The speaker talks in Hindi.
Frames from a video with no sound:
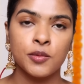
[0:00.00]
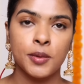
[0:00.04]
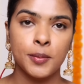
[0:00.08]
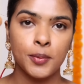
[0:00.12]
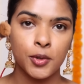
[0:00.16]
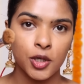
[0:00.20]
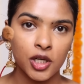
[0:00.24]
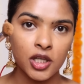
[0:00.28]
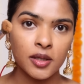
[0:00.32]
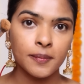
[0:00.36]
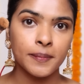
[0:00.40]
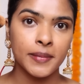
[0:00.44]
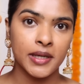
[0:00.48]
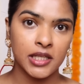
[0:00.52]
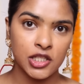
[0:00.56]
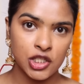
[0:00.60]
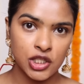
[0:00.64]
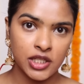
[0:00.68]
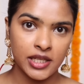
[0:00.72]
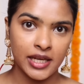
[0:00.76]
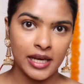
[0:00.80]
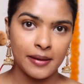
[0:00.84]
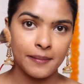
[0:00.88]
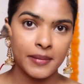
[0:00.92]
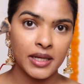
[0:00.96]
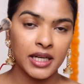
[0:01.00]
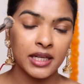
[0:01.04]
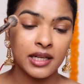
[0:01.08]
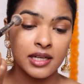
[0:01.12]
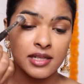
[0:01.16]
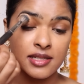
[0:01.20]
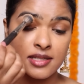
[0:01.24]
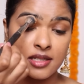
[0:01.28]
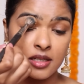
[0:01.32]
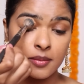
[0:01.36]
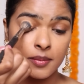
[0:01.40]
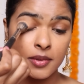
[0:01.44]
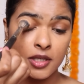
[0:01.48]
जो भी प्रोडक्ट बच गया है मेरे
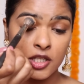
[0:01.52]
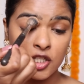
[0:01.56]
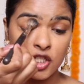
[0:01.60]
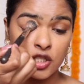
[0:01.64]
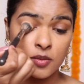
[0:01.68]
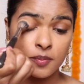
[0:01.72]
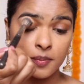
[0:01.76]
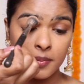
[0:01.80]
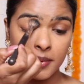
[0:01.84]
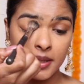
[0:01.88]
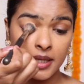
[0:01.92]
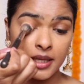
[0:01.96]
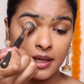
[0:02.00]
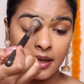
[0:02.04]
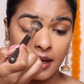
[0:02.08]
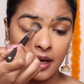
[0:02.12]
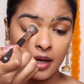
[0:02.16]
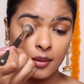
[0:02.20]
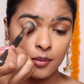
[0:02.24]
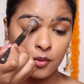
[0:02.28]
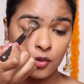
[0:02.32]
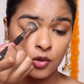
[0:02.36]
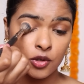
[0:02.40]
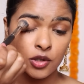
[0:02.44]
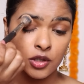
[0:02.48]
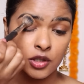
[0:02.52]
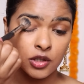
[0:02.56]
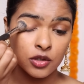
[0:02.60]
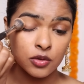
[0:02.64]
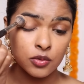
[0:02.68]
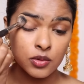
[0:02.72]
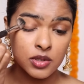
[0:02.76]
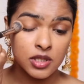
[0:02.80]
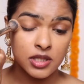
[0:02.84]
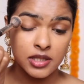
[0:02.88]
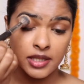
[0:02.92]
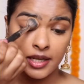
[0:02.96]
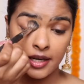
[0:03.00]
कंसीलर ब्रश पे आई एम गोना
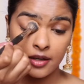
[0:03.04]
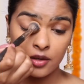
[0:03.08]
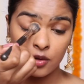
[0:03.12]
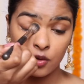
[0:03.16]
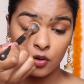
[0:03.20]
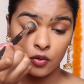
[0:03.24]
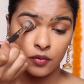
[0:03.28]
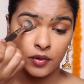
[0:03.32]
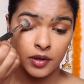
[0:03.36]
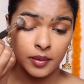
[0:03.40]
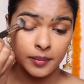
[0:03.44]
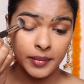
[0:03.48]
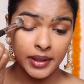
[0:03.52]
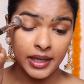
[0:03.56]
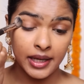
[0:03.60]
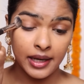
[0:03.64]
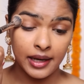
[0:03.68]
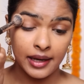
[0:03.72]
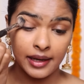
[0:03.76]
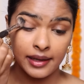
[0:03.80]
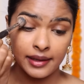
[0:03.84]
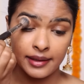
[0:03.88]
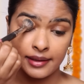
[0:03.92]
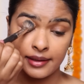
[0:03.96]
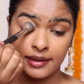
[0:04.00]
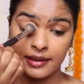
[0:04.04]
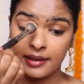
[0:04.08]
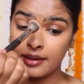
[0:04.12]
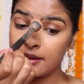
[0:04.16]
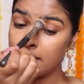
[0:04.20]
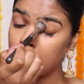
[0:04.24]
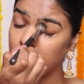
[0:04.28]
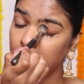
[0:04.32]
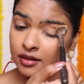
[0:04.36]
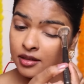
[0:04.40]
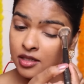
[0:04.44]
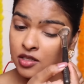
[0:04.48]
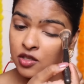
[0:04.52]
यूज दैट ओवर माई आई
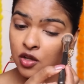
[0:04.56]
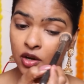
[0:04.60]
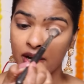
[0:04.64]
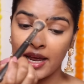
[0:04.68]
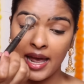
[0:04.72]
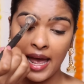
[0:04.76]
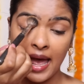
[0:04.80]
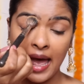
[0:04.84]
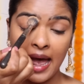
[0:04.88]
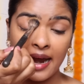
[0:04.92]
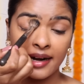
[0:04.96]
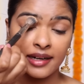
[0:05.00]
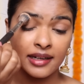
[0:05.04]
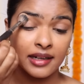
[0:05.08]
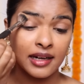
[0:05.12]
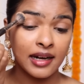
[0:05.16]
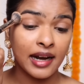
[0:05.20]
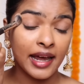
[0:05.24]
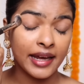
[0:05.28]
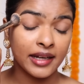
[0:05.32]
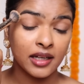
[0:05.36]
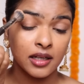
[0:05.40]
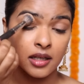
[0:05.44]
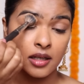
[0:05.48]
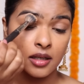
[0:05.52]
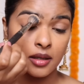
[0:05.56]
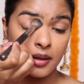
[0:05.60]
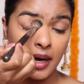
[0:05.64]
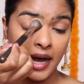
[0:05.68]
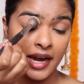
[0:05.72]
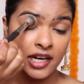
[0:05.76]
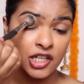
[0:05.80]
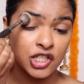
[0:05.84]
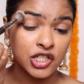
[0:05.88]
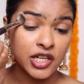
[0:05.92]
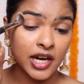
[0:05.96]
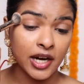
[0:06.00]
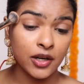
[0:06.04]
लेट दिस गोना एक्ट लाइक अ
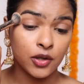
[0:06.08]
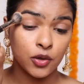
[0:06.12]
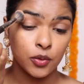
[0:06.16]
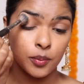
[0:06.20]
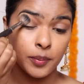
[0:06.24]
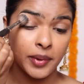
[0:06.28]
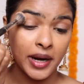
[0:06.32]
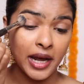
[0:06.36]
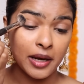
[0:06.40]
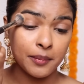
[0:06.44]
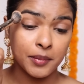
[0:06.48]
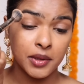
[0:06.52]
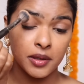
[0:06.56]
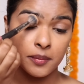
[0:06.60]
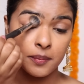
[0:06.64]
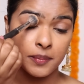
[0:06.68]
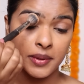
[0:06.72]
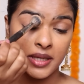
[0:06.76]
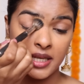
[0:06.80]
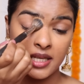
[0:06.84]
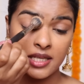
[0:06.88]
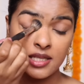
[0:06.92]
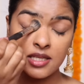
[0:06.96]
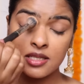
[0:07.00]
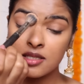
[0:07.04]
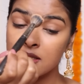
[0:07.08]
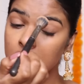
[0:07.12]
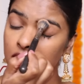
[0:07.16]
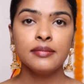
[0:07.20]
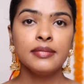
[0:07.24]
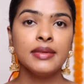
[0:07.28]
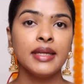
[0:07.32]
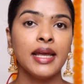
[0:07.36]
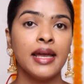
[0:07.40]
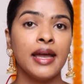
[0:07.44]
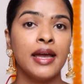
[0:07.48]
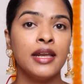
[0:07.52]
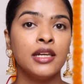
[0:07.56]
आई शेडो प्राइमर बेस
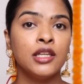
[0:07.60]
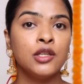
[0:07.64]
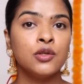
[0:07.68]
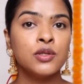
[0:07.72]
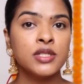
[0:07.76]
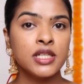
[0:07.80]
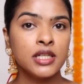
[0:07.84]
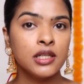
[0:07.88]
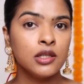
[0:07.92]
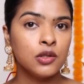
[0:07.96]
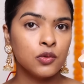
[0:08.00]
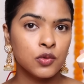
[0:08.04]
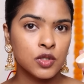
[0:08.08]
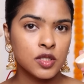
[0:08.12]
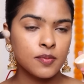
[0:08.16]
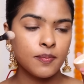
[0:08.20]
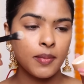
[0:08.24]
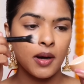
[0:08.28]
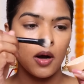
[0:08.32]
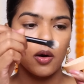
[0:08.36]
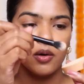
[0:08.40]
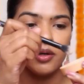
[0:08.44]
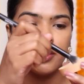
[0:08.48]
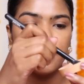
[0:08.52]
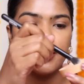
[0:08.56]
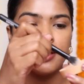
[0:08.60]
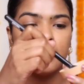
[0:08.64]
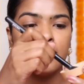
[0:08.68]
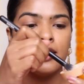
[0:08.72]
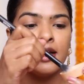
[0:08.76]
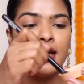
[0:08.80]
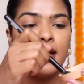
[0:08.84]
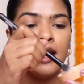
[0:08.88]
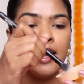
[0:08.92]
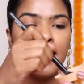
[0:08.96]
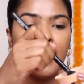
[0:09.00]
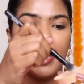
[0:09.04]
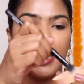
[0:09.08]
एंड यूजिंग लूज पाउडर
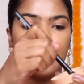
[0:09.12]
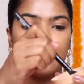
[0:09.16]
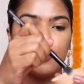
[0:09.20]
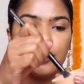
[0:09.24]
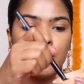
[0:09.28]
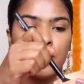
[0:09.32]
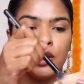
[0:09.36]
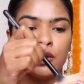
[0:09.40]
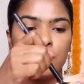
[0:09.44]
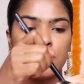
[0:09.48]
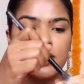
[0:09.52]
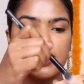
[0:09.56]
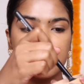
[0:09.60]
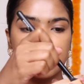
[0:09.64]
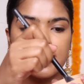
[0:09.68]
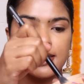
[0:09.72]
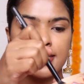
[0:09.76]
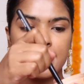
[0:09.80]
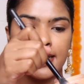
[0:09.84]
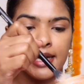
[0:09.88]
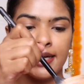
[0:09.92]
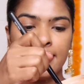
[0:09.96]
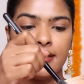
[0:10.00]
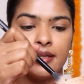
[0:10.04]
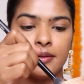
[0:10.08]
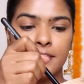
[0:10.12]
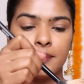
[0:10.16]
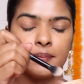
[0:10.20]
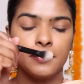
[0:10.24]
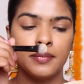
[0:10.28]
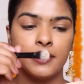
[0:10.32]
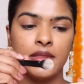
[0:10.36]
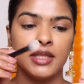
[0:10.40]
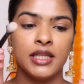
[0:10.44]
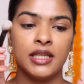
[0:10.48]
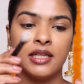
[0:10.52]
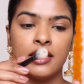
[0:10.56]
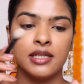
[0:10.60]
आई एम गोइंग टू सेट
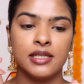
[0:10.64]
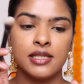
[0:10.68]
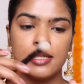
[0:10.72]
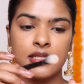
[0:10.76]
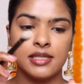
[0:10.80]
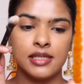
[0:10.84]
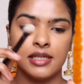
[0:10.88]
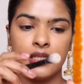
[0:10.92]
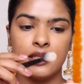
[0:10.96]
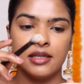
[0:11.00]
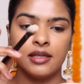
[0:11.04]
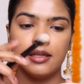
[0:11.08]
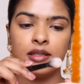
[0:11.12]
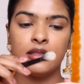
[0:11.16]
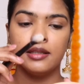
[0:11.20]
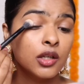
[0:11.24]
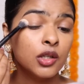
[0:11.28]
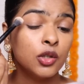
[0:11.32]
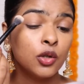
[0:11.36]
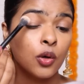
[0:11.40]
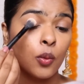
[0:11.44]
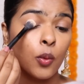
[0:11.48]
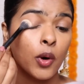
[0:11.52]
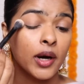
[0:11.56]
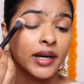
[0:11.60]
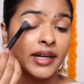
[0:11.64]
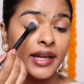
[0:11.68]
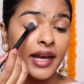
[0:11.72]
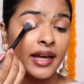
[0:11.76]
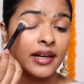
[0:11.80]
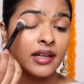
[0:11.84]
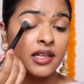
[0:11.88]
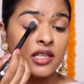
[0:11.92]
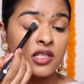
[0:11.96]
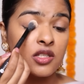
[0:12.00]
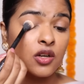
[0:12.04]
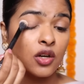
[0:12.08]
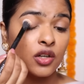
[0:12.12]
द कंसीलर टू अवॉइड
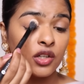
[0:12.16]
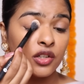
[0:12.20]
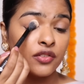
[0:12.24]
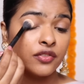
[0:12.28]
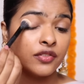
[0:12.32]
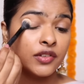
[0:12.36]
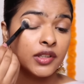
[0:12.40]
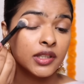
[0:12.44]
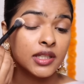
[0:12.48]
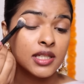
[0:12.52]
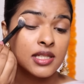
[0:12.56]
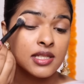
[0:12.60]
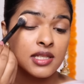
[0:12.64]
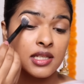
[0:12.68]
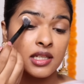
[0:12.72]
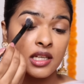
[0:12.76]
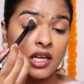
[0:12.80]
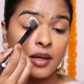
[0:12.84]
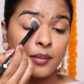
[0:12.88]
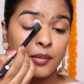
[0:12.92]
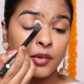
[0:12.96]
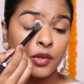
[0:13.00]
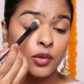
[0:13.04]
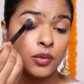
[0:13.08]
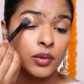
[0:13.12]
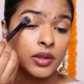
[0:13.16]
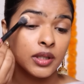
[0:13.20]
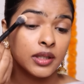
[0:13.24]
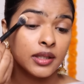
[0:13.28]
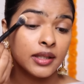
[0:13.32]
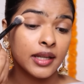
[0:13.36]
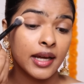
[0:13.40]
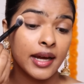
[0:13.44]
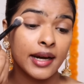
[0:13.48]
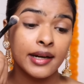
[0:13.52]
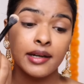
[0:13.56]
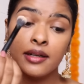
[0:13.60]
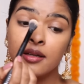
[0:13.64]
एनी सॉर्ट ऑफ क्रीसिंग आई एम डूइंग
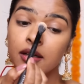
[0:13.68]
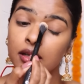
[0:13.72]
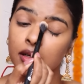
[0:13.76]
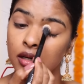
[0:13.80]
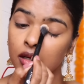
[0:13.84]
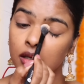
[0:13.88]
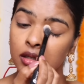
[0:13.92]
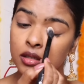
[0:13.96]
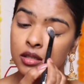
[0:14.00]
दैट